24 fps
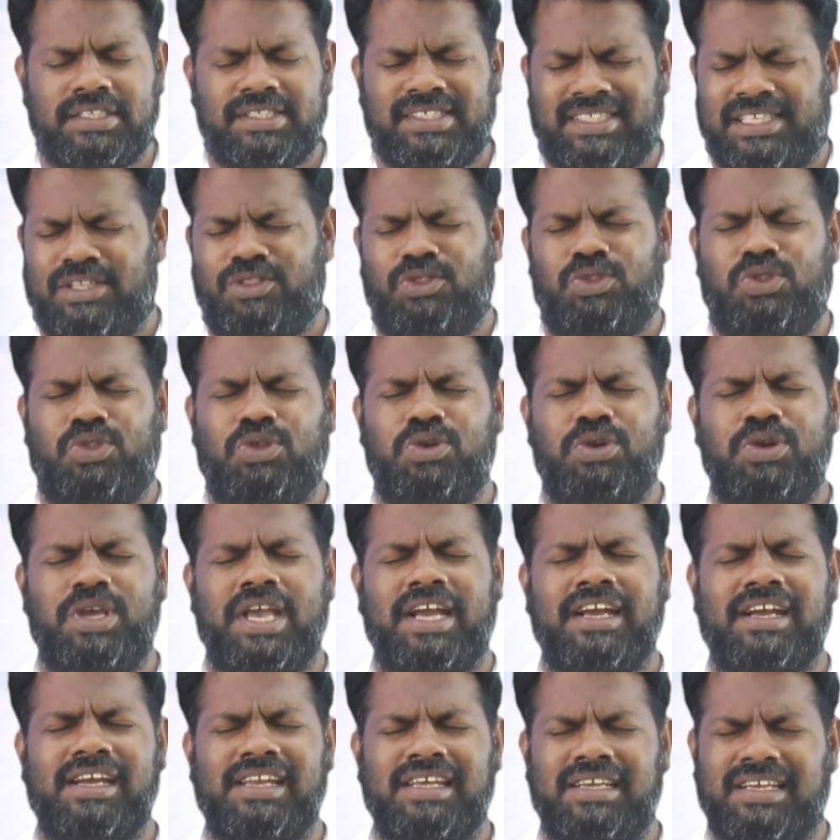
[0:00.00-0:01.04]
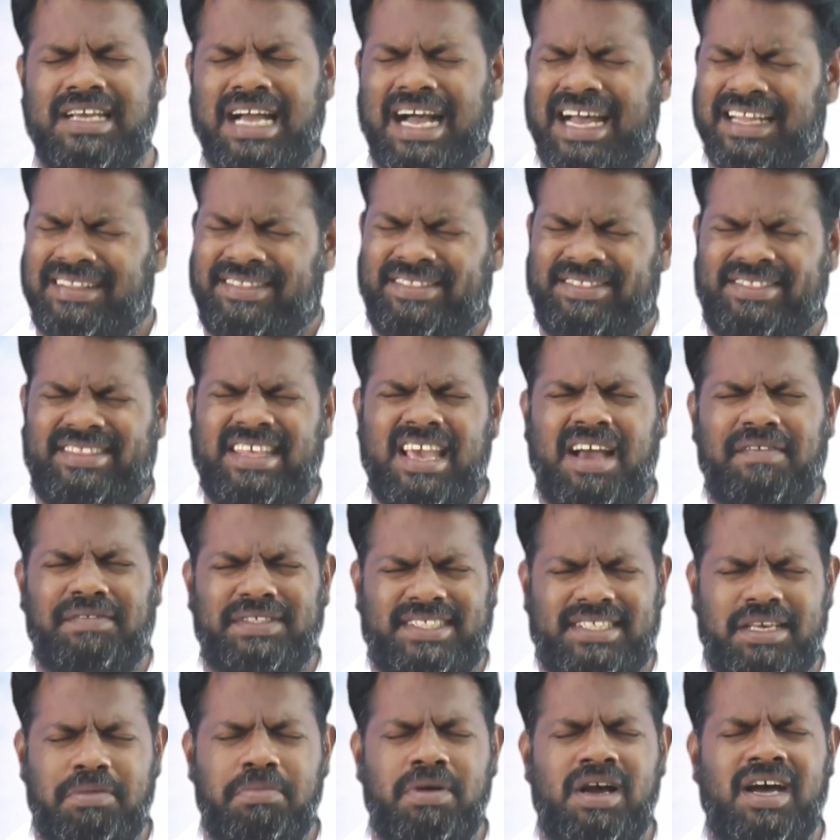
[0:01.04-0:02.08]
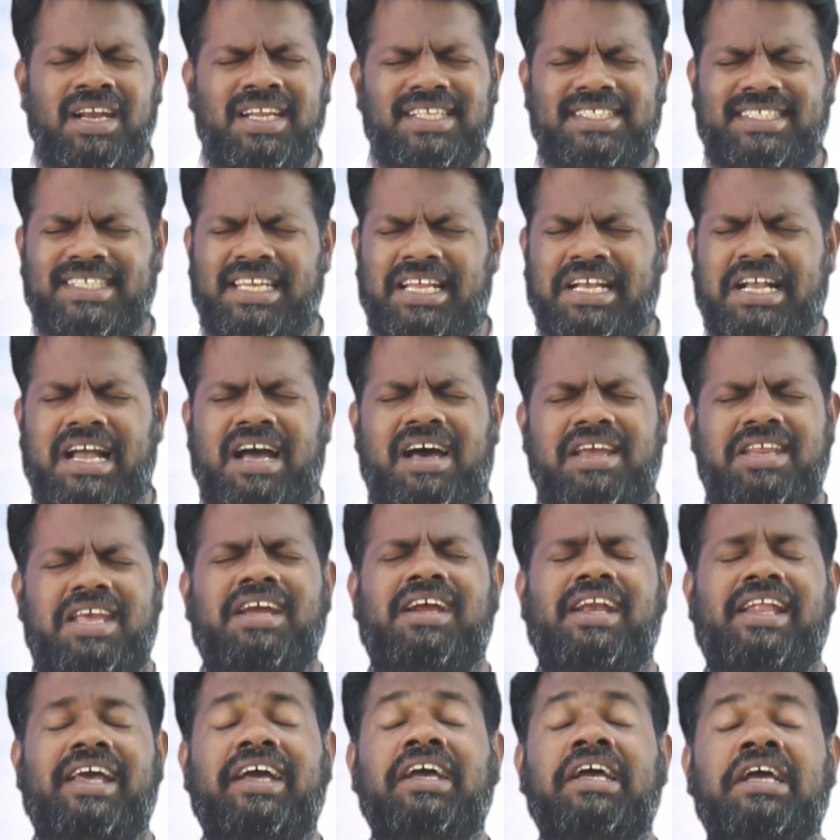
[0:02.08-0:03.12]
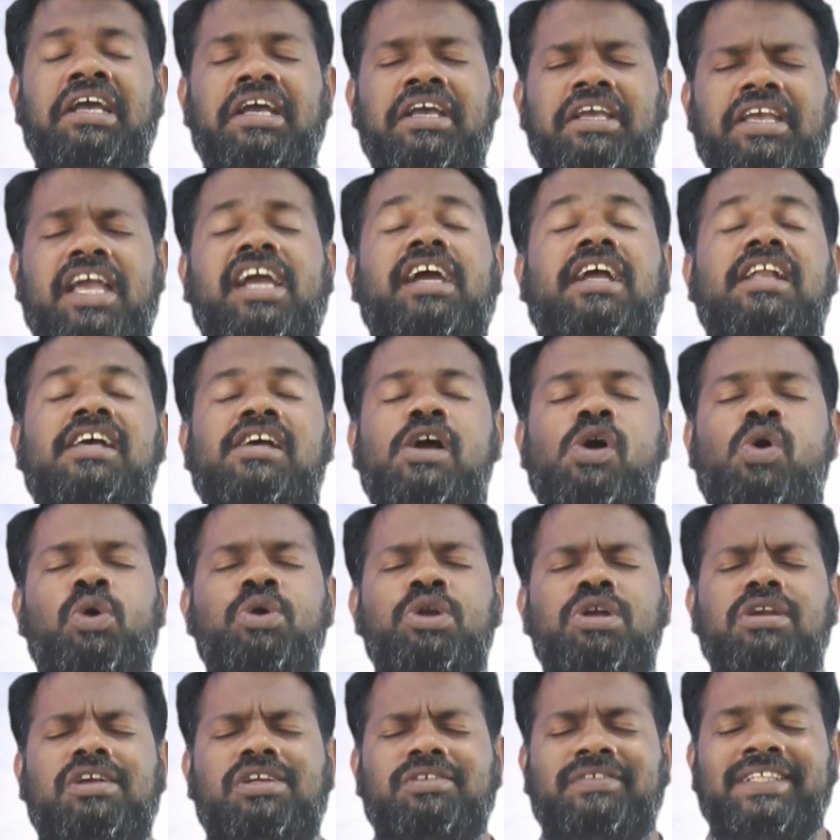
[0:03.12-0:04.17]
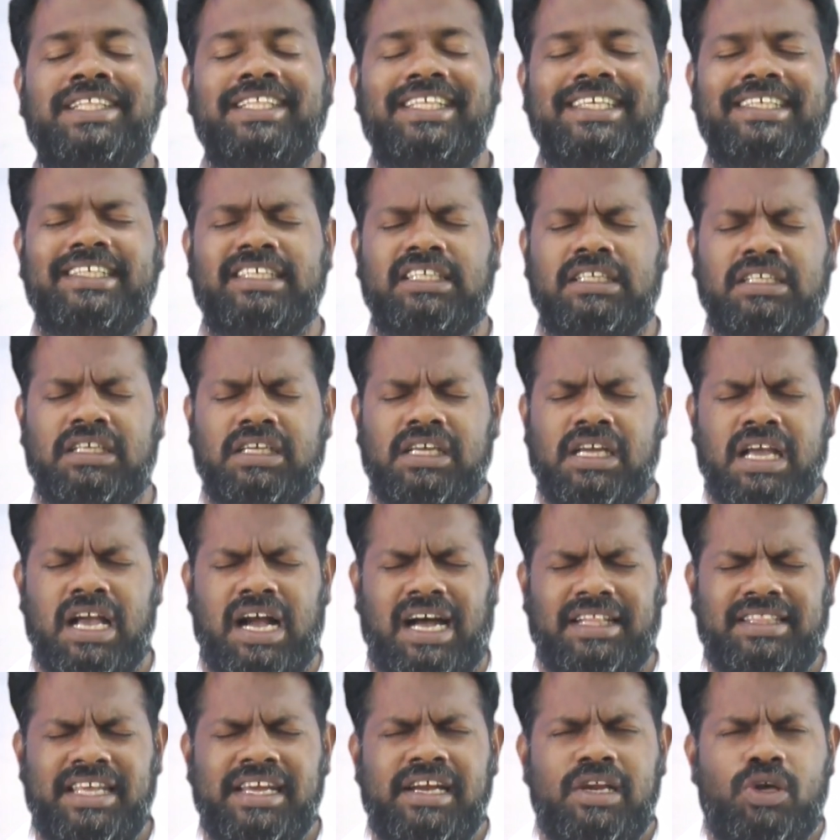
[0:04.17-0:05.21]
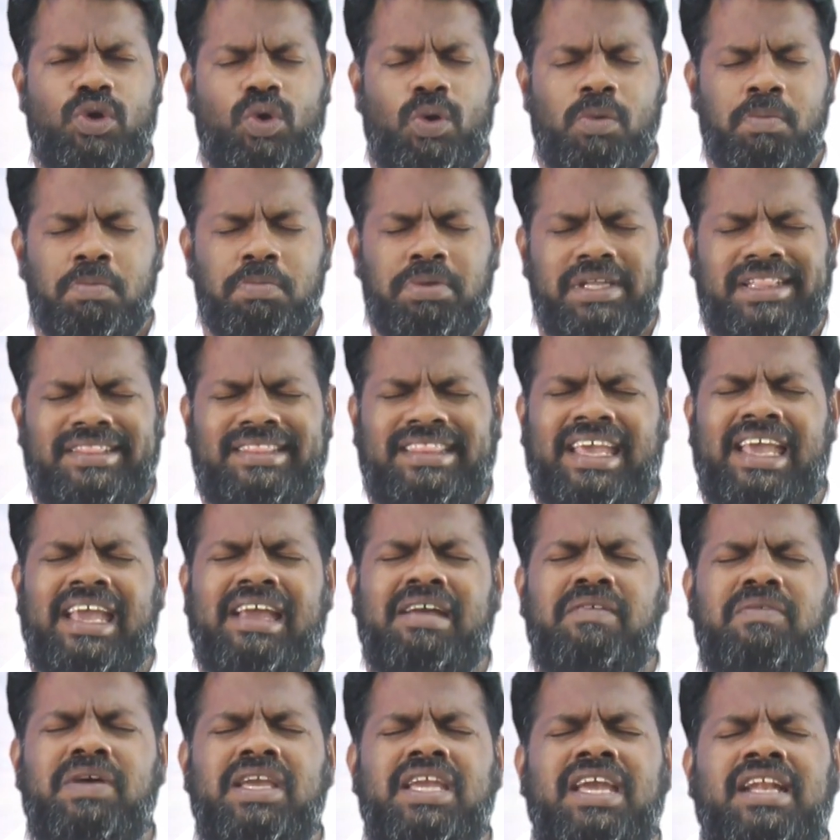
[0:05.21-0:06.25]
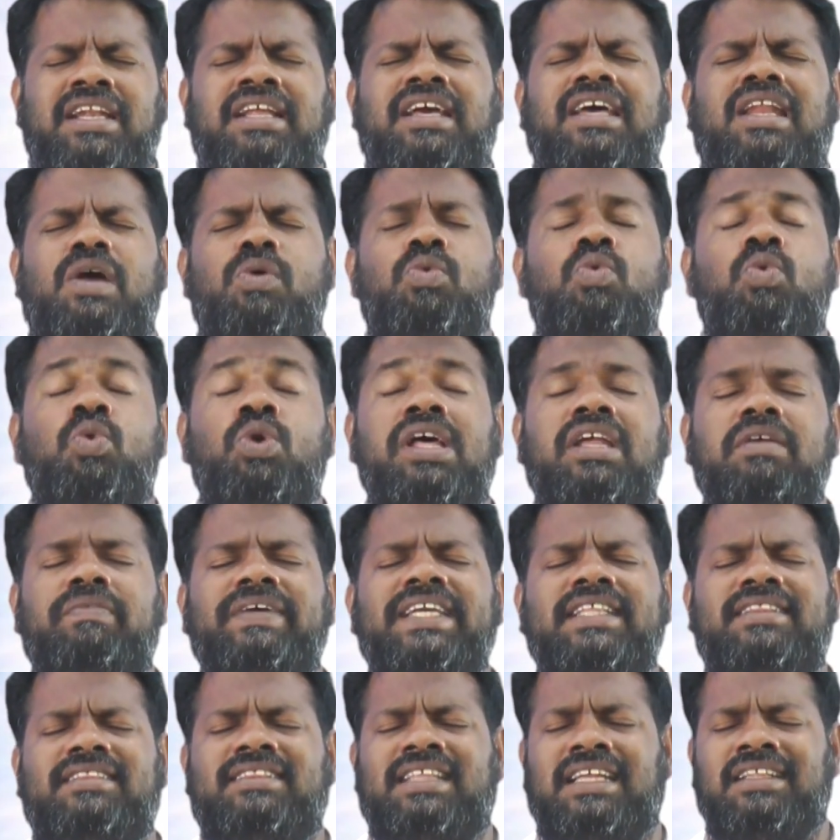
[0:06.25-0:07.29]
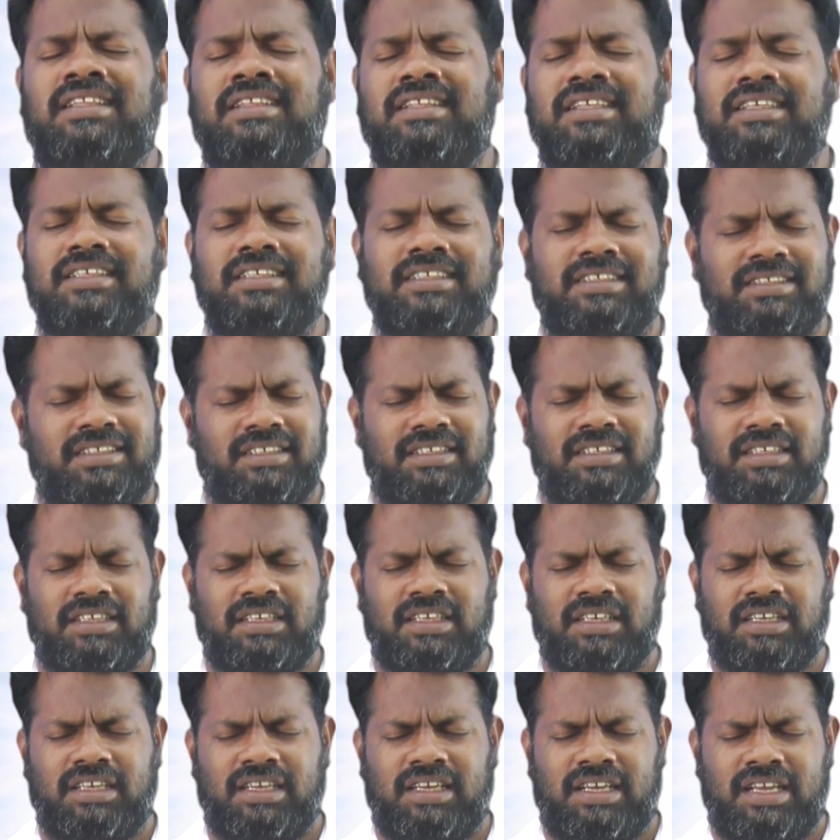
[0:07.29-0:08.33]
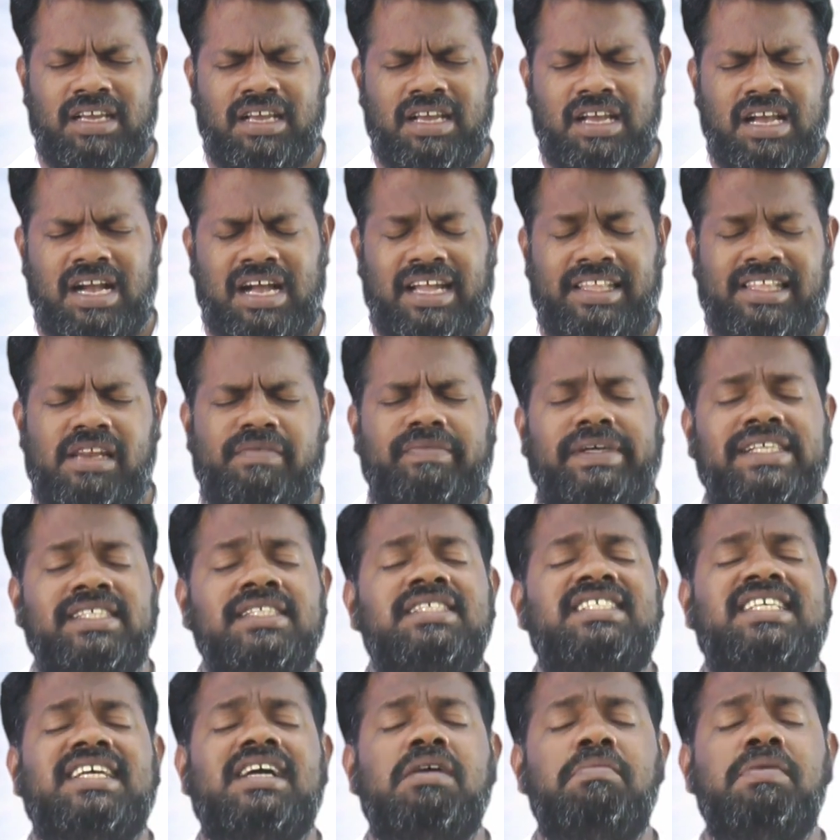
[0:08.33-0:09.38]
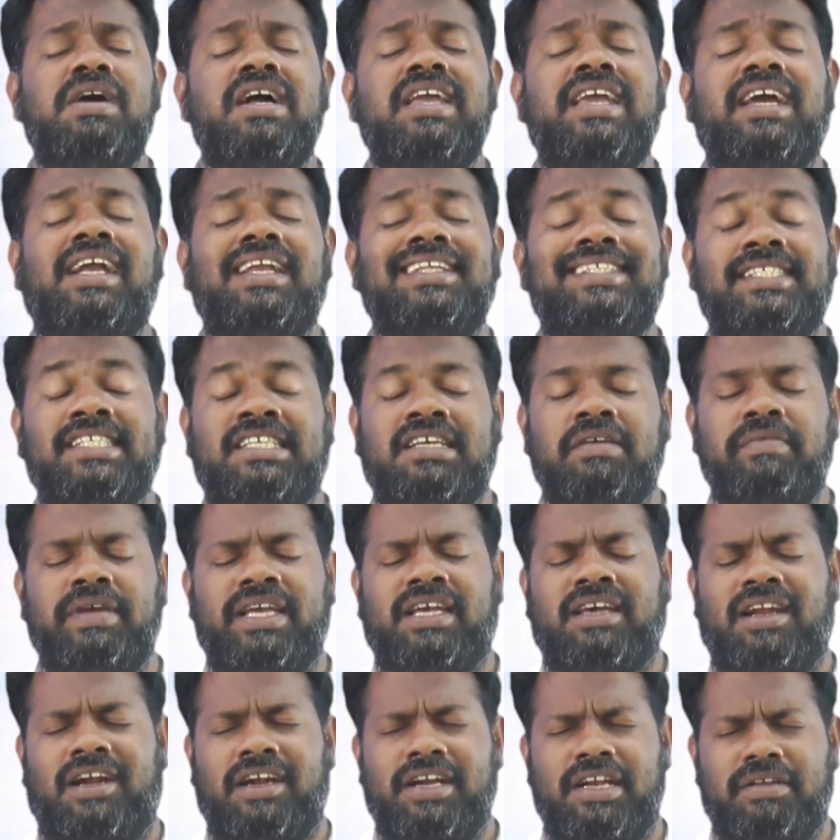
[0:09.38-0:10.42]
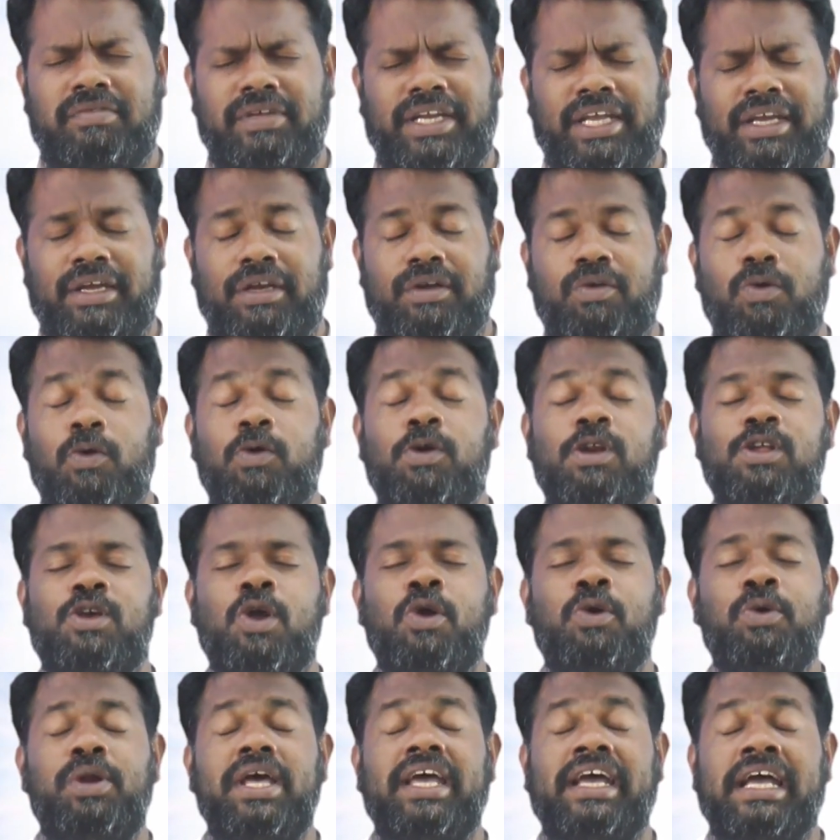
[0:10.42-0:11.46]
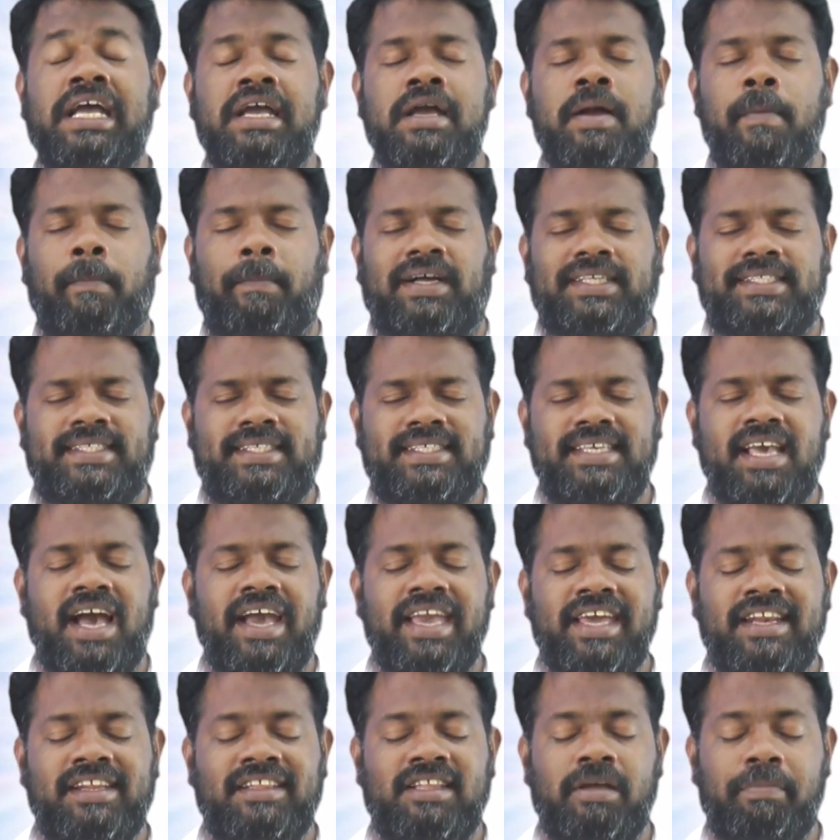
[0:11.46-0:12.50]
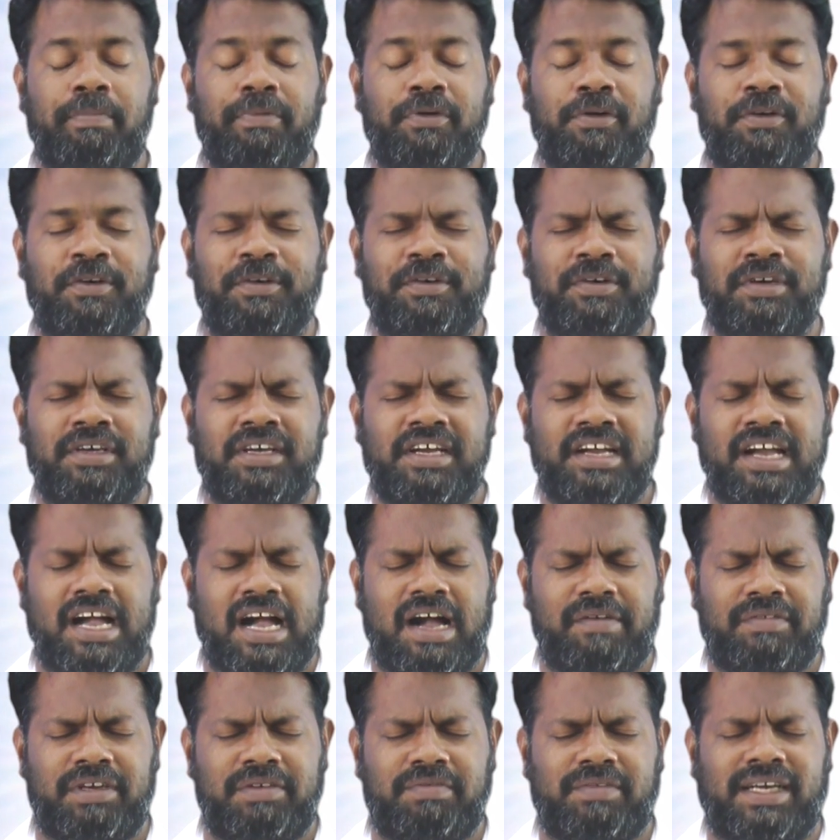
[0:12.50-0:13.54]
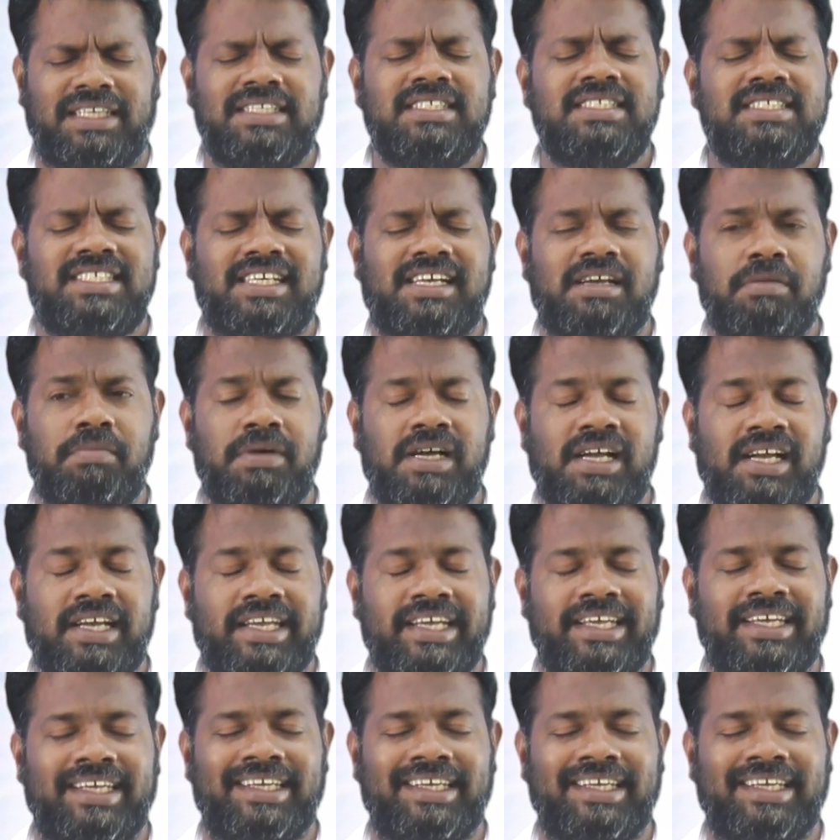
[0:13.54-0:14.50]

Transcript: சத்துரு எங்களுக்கு அத்தியாவசியமான சில காரியங்களை எங்களுக்கு கொண்டுட்டு வந்து அது எங்களுக்கு ரொம்ப தேவை என்கிற உணர்வை தந்து அதுல வஞ்சகமா எங்களை சிக்க வைக்கிறான் ஆண்டவரே உங்களுக்கு கூட பசியா இருந்தப்போ அவன் வஞ்சகமாக